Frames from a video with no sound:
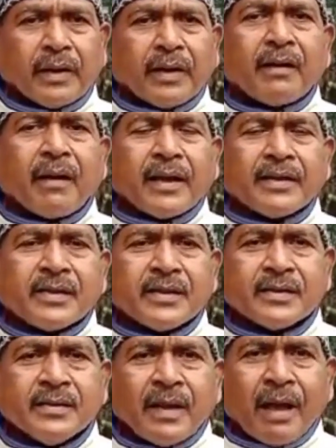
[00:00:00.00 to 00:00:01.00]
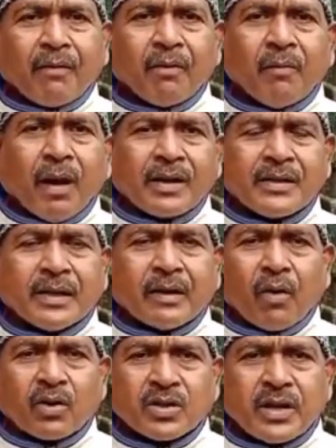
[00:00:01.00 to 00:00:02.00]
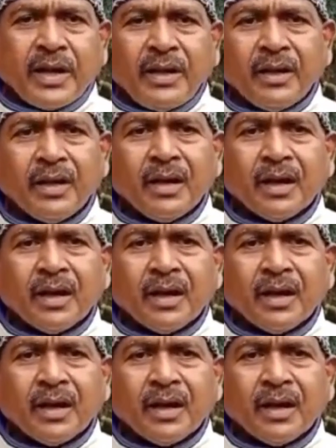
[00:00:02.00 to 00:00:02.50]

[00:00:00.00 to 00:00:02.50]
এটা ড্রাই সিজন এখন মাটিতে রস নেই